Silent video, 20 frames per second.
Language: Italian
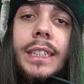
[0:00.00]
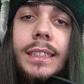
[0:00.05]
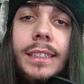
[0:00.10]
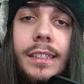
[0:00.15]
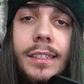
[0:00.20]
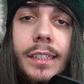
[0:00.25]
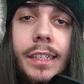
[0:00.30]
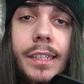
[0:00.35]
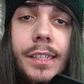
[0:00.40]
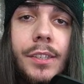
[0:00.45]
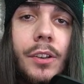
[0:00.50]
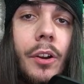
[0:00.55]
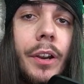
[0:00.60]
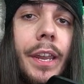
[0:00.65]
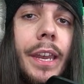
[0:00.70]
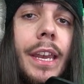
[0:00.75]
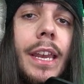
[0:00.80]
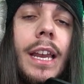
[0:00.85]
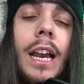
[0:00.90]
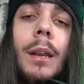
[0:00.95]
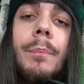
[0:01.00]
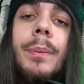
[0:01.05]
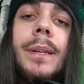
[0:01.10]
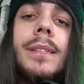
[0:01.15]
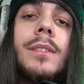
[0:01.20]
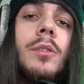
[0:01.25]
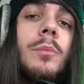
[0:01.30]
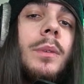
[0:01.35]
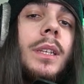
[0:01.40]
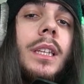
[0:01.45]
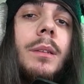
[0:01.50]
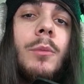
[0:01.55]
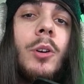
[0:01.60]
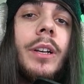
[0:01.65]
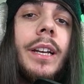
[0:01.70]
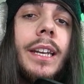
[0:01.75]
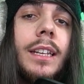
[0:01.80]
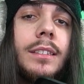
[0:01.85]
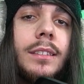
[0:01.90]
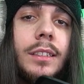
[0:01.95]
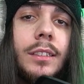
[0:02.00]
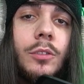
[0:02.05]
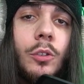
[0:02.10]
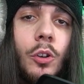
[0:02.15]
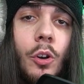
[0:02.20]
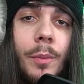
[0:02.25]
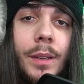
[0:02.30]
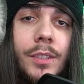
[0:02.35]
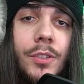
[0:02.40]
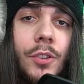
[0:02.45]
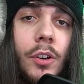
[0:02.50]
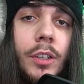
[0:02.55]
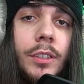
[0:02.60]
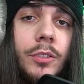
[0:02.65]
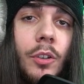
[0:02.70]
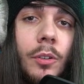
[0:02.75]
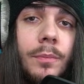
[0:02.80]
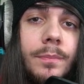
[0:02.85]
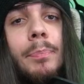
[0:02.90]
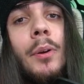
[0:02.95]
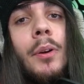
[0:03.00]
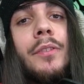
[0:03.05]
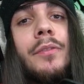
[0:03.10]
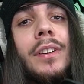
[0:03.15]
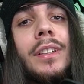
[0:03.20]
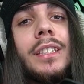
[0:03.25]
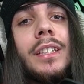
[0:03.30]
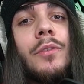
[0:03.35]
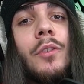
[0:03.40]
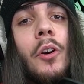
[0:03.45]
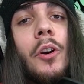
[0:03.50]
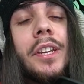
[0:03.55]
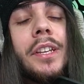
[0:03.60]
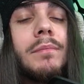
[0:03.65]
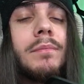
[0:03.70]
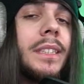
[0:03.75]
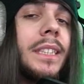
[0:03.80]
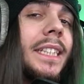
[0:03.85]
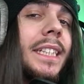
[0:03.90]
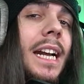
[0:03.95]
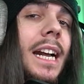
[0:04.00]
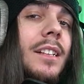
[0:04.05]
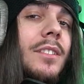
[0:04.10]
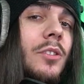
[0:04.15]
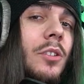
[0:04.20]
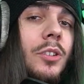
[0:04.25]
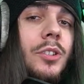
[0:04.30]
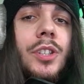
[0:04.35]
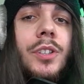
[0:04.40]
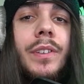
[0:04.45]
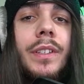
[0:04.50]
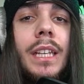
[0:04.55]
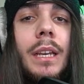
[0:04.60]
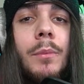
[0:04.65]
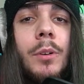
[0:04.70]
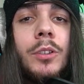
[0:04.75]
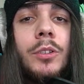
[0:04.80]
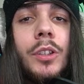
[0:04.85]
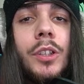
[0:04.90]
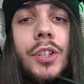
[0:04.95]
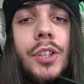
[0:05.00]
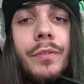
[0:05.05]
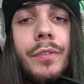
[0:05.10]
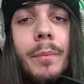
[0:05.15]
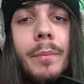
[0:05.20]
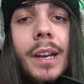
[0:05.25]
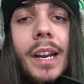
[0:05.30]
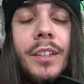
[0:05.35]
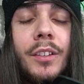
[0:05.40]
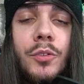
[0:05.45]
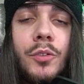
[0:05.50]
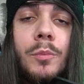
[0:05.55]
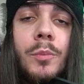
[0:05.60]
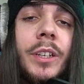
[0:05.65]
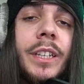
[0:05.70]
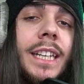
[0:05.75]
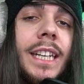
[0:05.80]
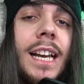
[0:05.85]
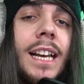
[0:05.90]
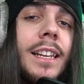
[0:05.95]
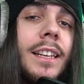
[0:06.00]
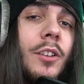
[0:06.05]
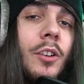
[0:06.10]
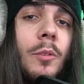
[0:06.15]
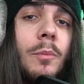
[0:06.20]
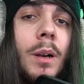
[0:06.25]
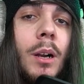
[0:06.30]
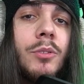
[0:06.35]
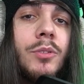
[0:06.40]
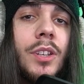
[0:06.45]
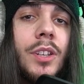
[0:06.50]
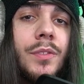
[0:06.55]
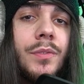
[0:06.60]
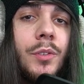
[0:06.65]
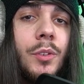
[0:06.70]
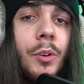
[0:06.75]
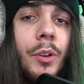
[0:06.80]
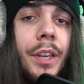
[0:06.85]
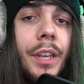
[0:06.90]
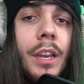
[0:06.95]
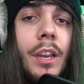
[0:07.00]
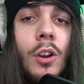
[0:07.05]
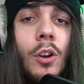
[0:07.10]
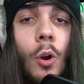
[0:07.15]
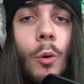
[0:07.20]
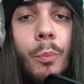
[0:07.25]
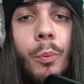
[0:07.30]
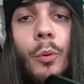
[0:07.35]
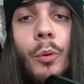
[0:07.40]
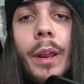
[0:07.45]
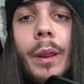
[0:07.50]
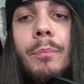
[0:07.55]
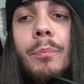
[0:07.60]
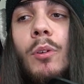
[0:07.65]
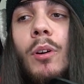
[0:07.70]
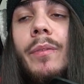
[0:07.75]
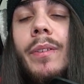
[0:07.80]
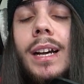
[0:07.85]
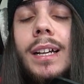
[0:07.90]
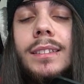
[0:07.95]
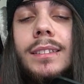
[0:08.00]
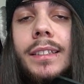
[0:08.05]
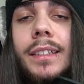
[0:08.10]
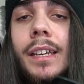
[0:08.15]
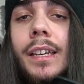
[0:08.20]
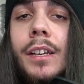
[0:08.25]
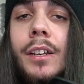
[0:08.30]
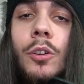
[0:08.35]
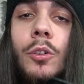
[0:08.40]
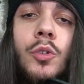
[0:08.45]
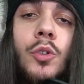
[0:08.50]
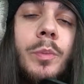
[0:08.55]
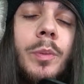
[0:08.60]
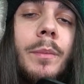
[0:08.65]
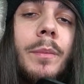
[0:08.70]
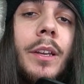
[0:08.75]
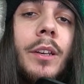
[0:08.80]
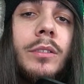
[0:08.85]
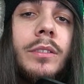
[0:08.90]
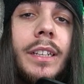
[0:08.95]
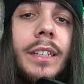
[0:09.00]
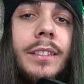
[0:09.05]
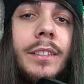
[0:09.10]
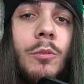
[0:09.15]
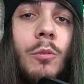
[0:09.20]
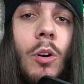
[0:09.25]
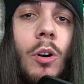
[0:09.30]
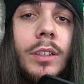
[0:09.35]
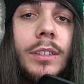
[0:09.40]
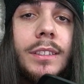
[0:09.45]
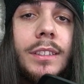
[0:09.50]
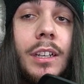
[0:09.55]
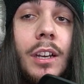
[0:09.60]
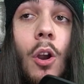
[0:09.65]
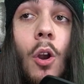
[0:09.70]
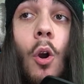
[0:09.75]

in descrizione, al prezzo minimo garantito come al solito. Poi fate voi, in caso ci vediamo il 12 febbraio sul mio canale con Bowser's Fury, oppure più avanti con Super Mario 3D World,